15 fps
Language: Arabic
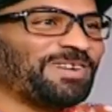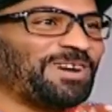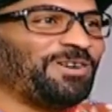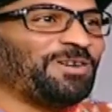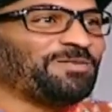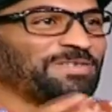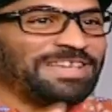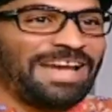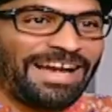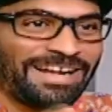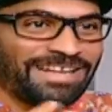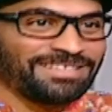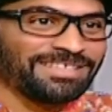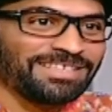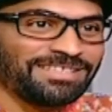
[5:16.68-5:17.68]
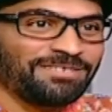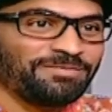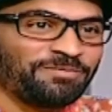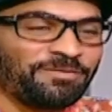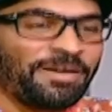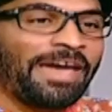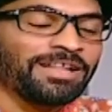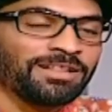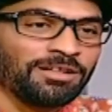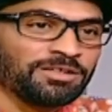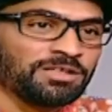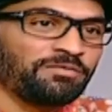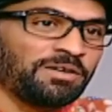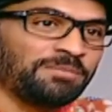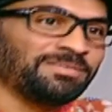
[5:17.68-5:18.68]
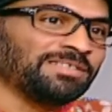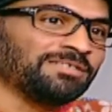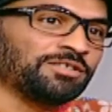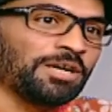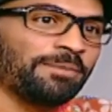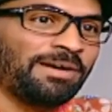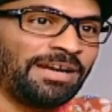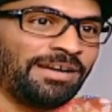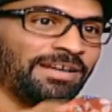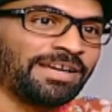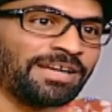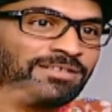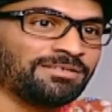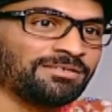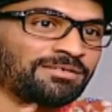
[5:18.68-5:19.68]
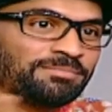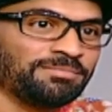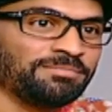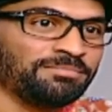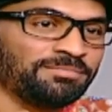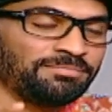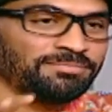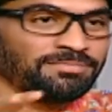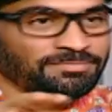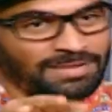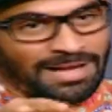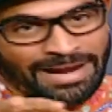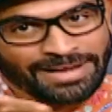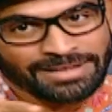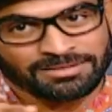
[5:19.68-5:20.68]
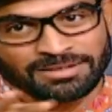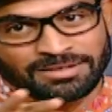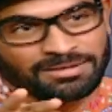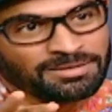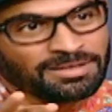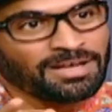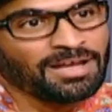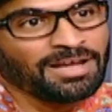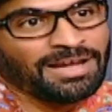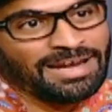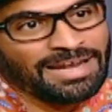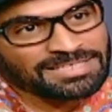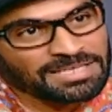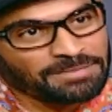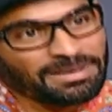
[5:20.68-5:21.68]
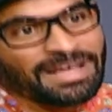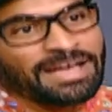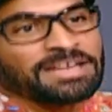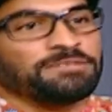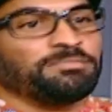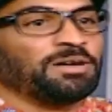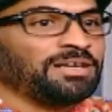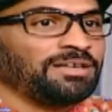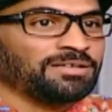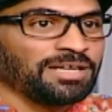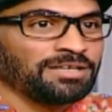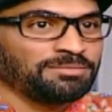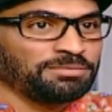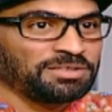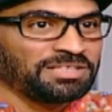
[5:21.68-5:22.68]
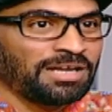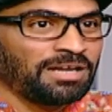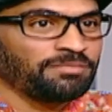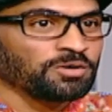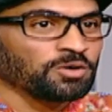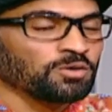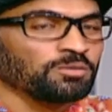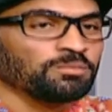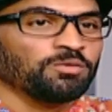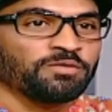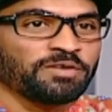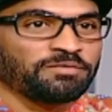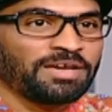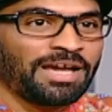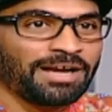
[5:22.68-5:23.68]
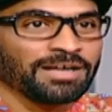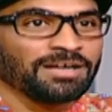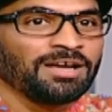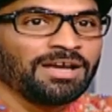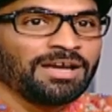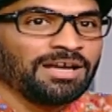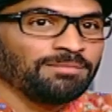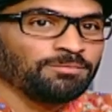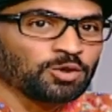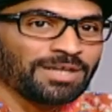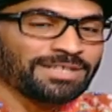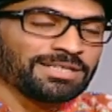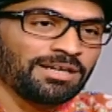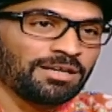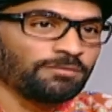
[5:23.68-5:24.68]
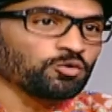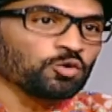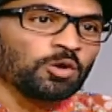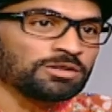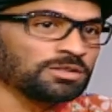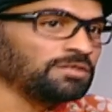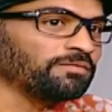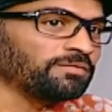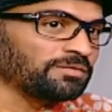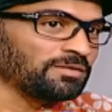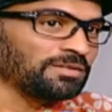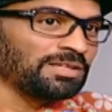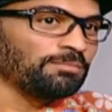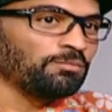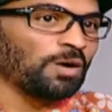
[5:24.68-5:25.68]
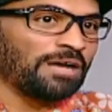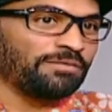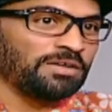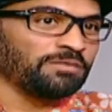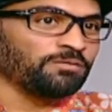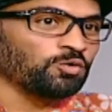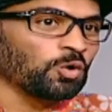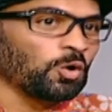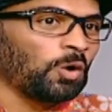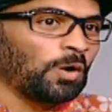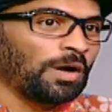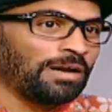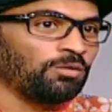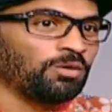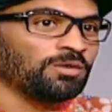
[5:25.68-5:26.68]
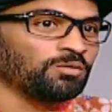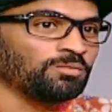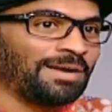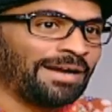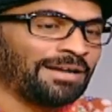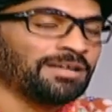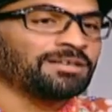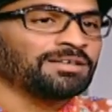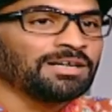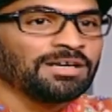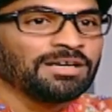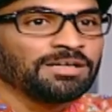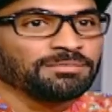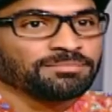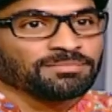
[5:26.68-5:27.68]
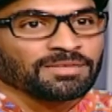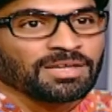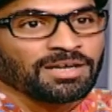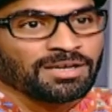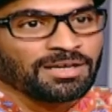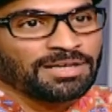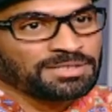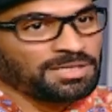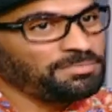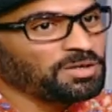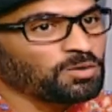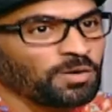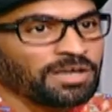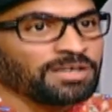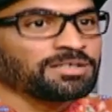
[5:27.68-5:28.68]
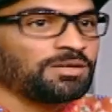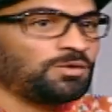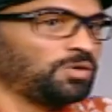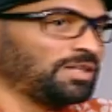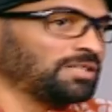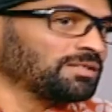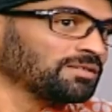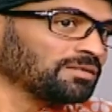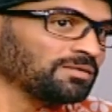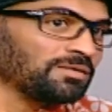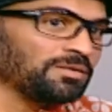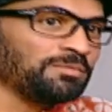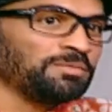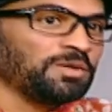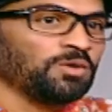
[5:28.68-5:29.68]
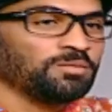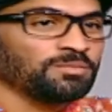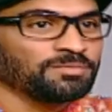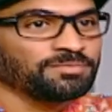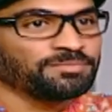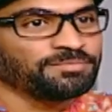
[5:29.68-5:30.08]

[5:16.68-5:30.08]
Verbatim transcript: فهو في حاجات كده افيهات لطيفه من شبه اللي كانت حاجات اللي الاسامي الغريبه اللي كانت بتتقال في كرومبو ففي حاجه المسلسل نفسه لطيف دمه خفيف وروحه حلوه ومعانا آه، اسامي كويسه وناس آه، انبسطت